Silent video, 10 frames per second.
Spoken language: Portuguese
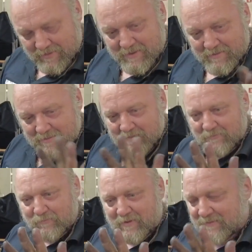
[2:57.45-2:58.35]
Olha aí,
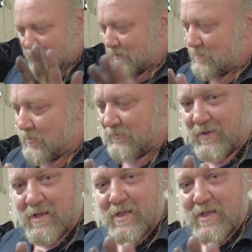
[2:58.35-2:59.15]
situação da mãozinha.